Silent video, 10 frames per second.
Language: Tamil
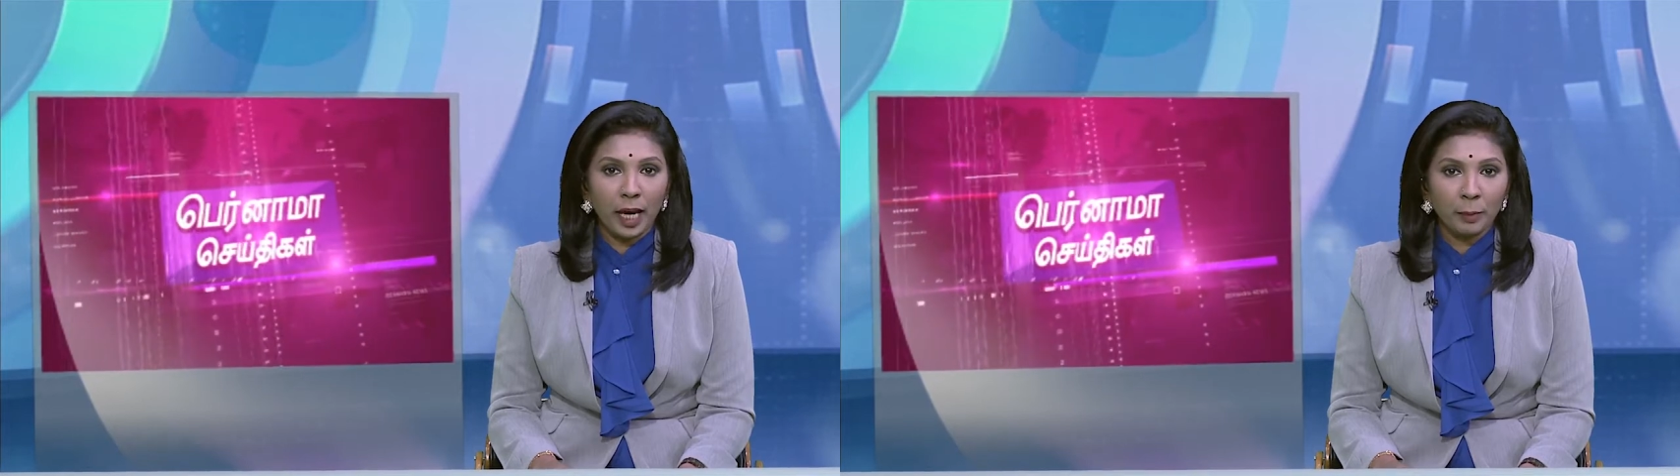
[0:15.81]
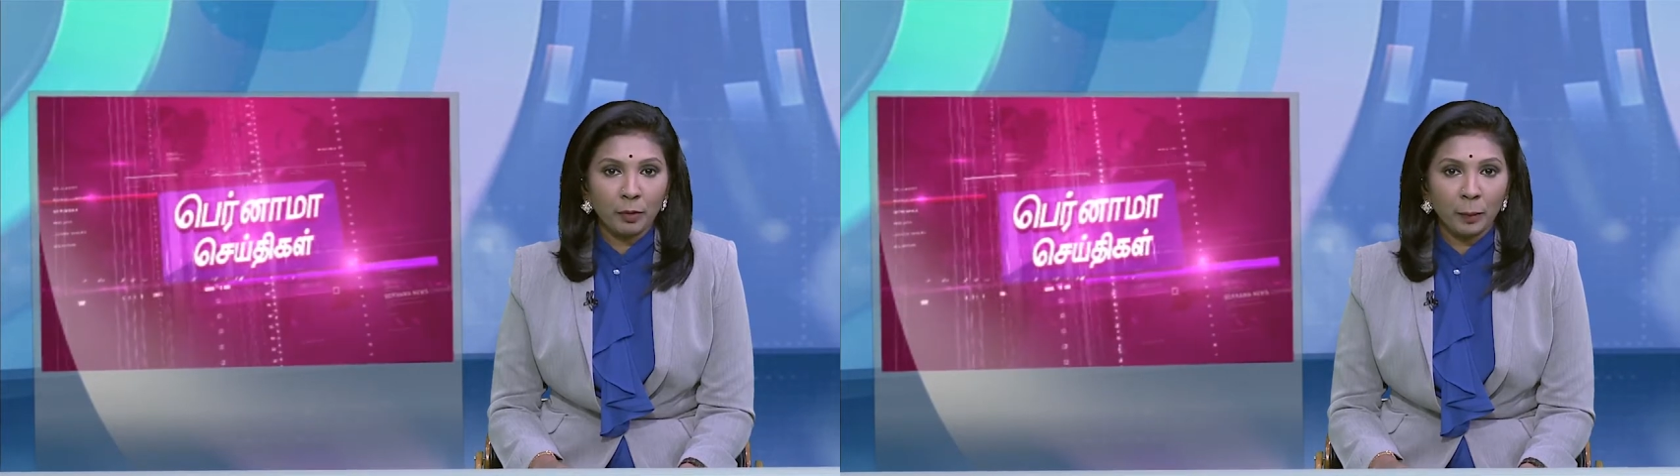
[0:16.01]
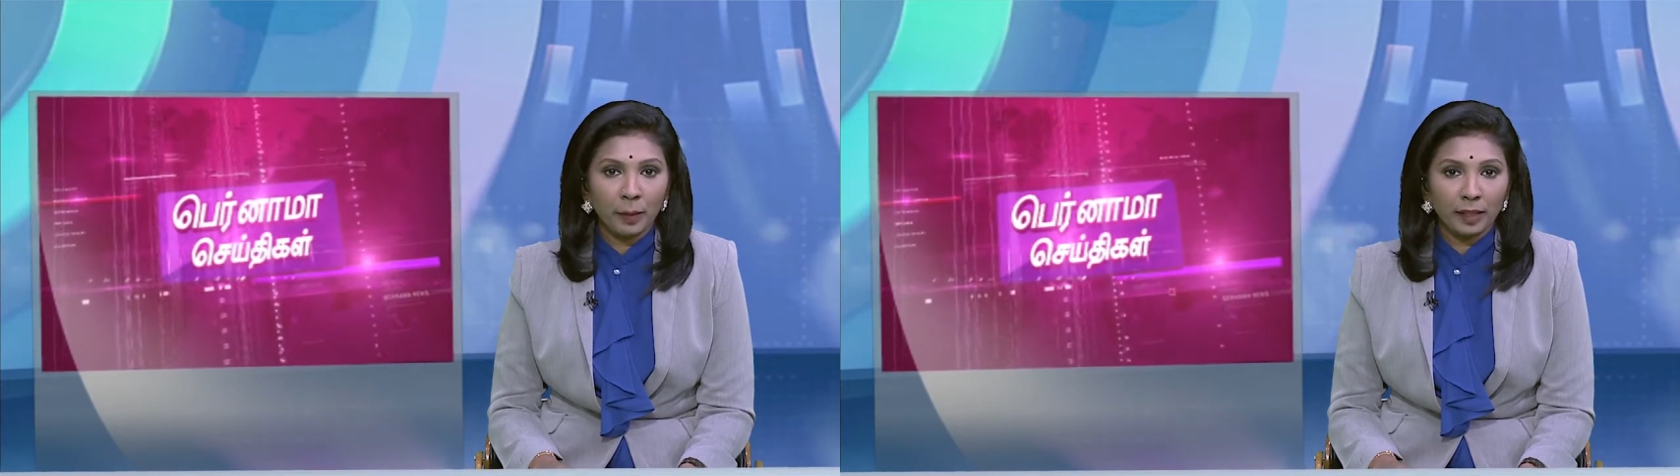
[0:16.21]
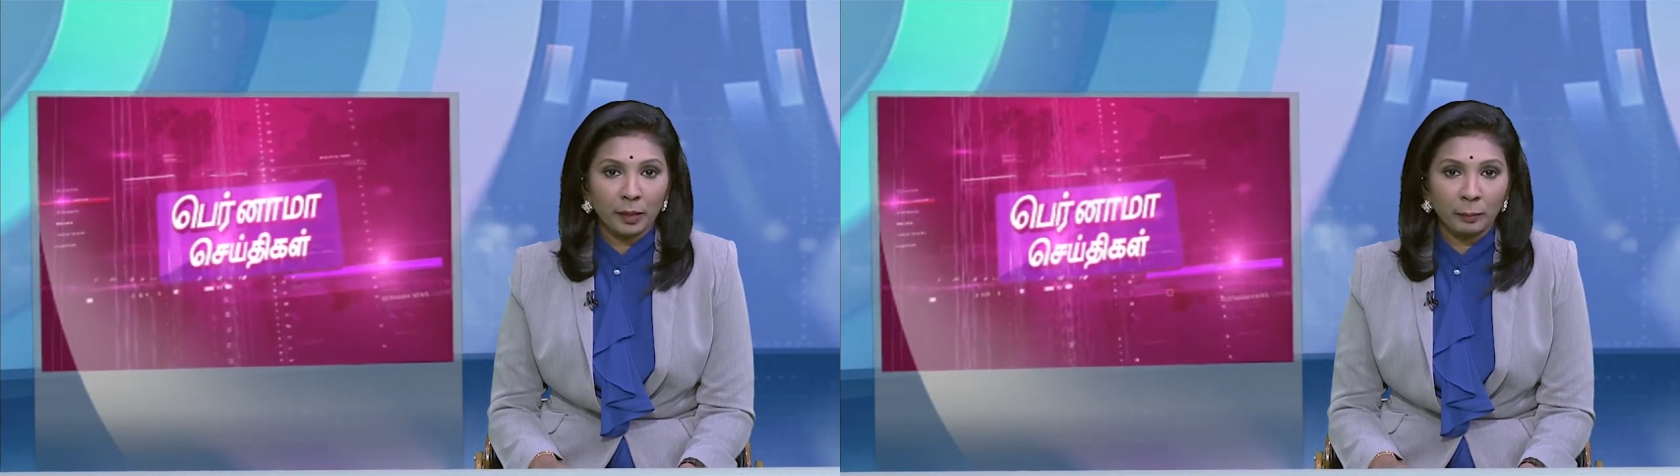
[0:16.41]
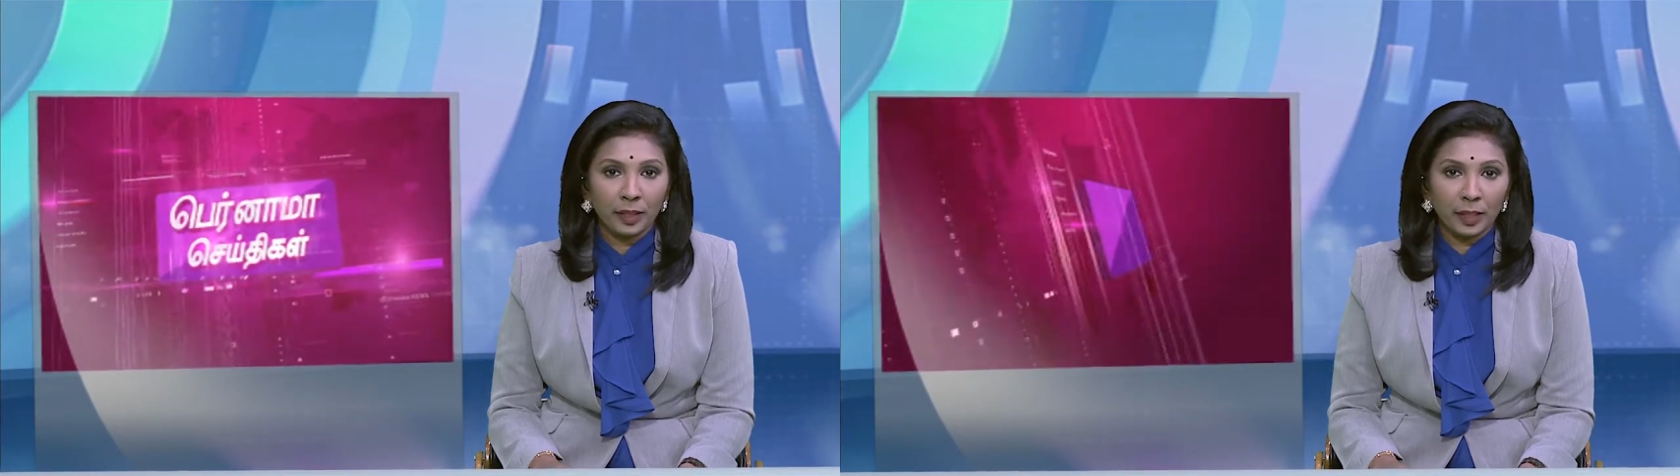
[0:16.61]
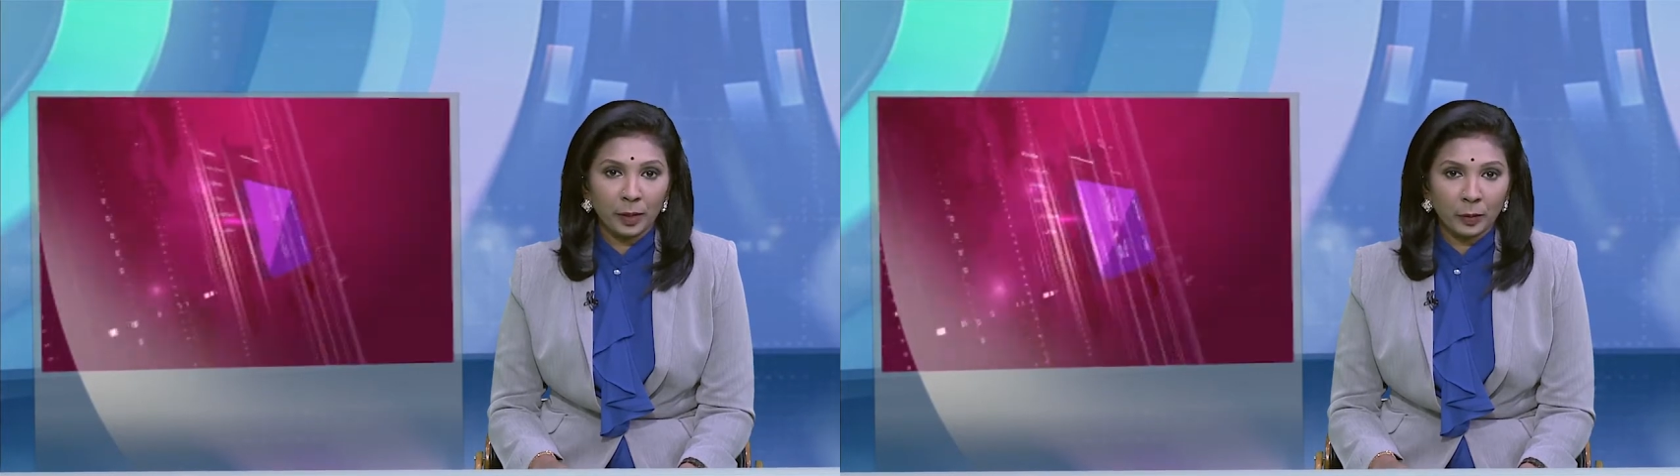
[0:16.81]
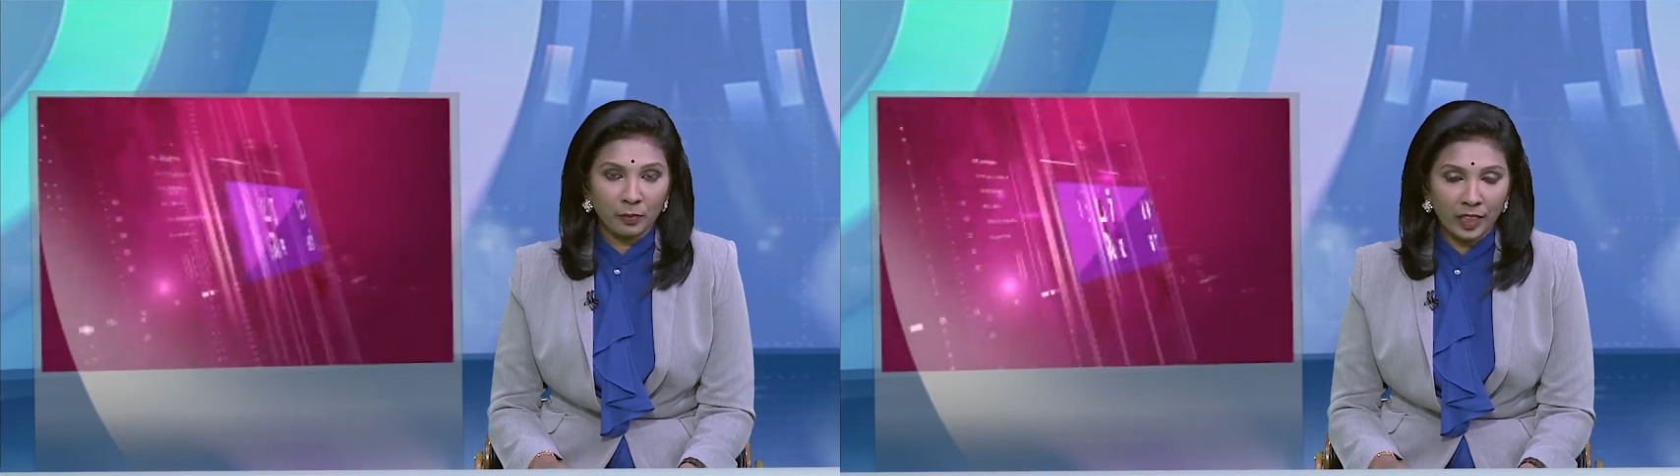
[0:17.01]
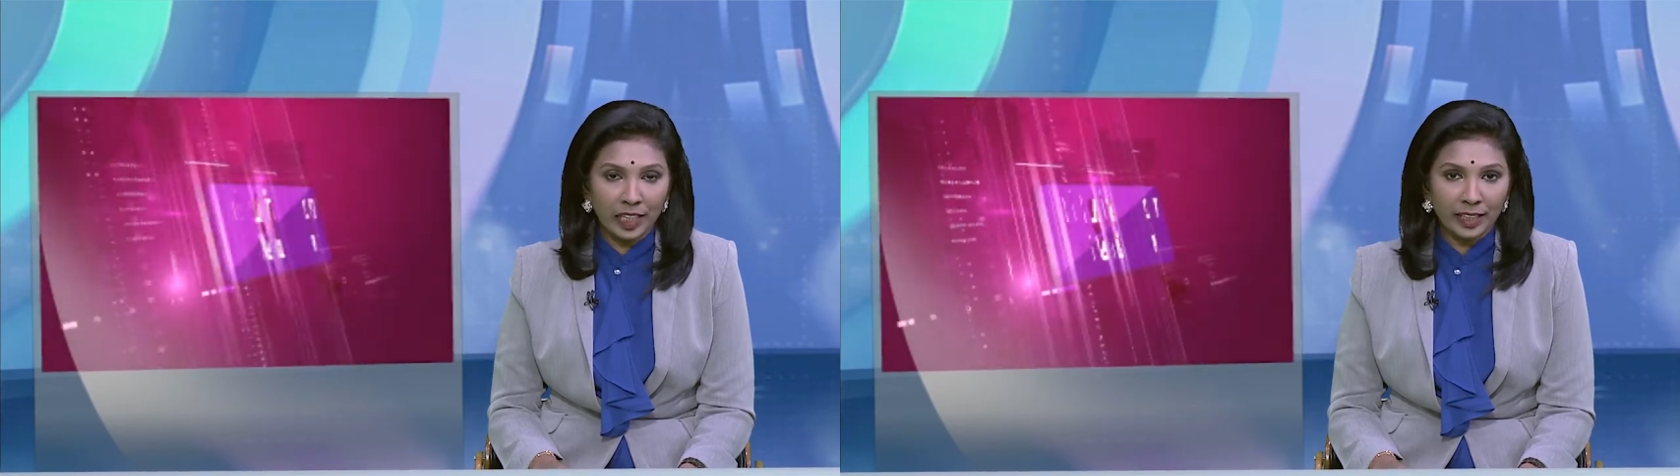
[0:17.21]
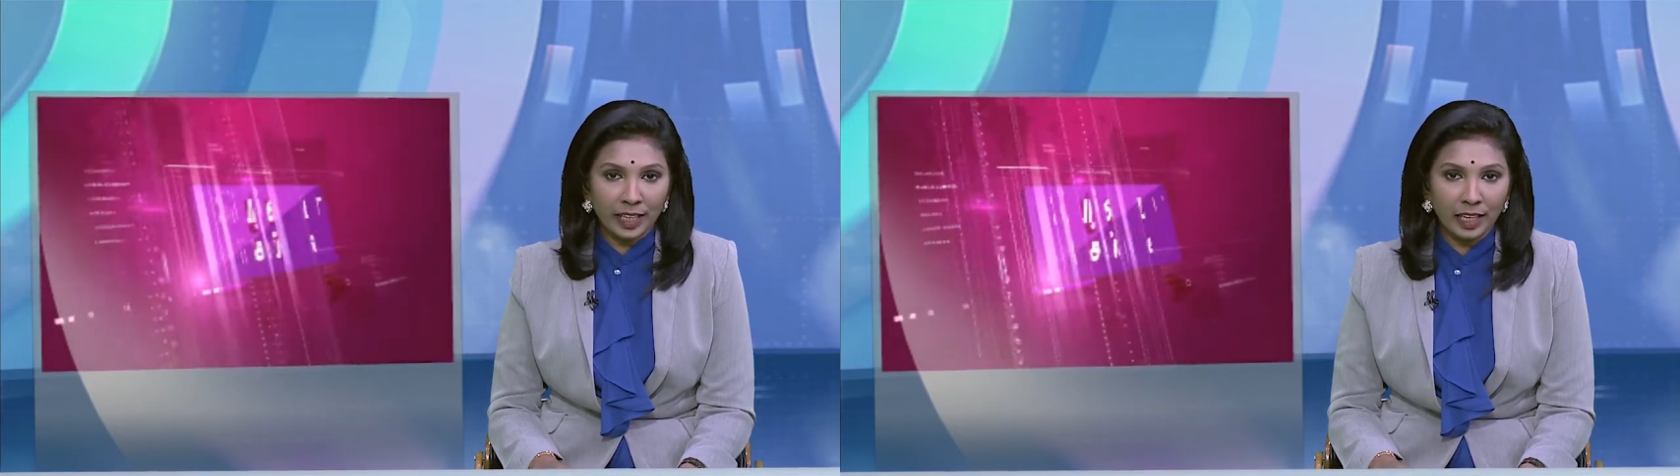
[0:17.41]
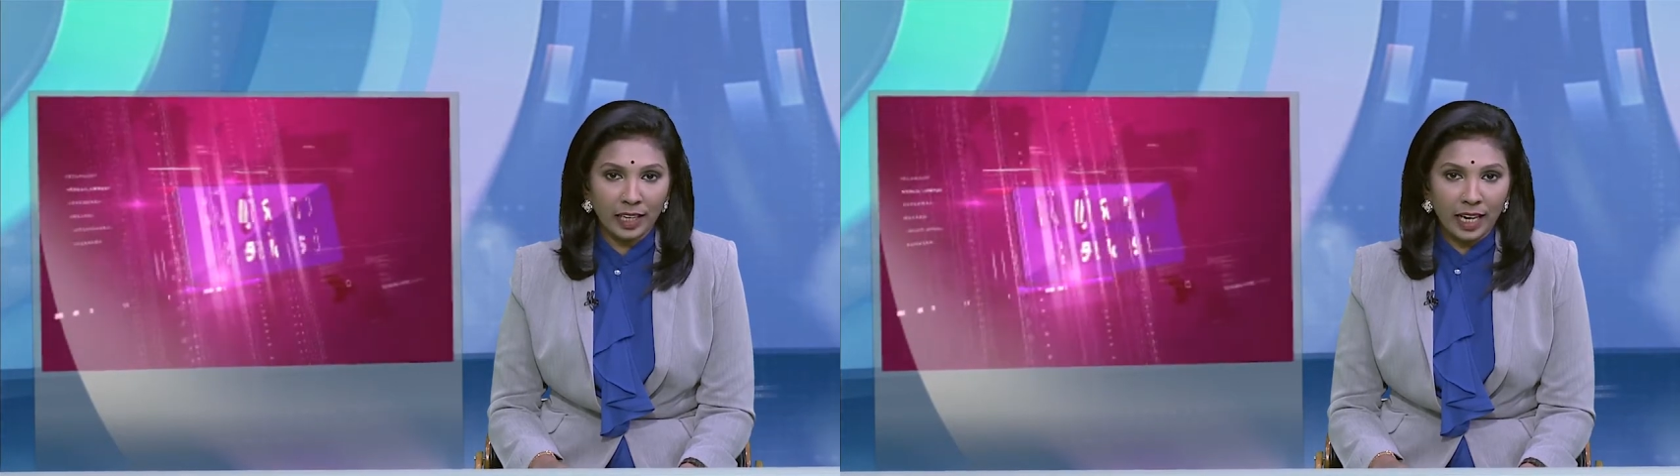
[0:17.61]
அறிமுகப்படுத்தப்பட்டிருக்கும்
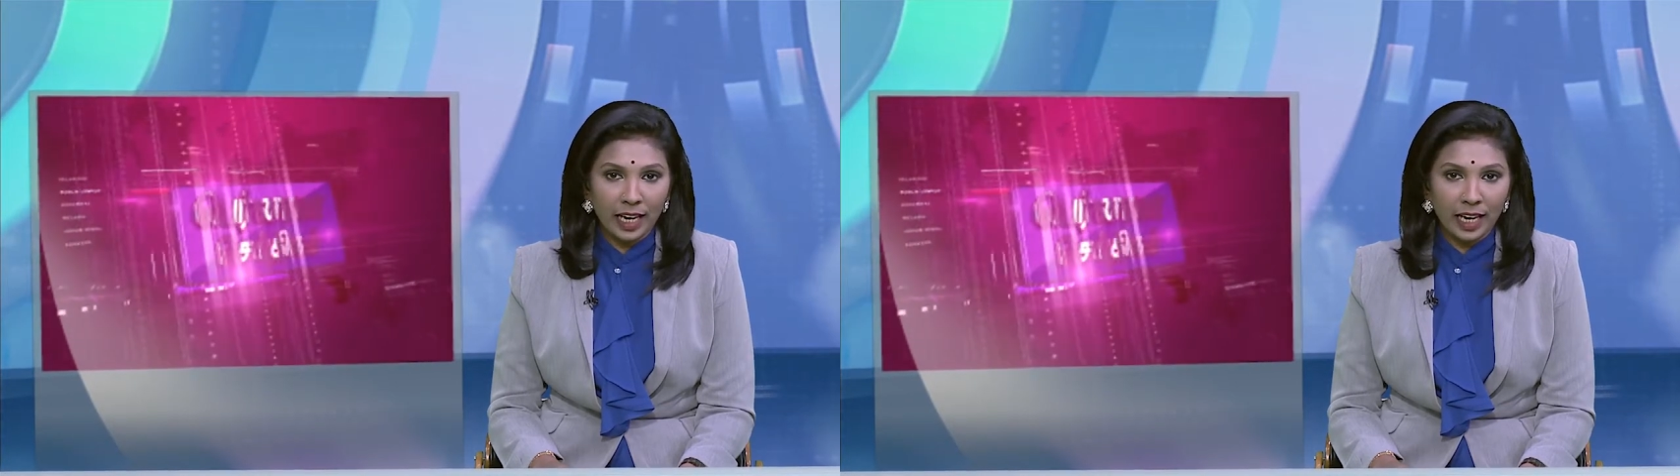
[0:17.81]
வேளையில்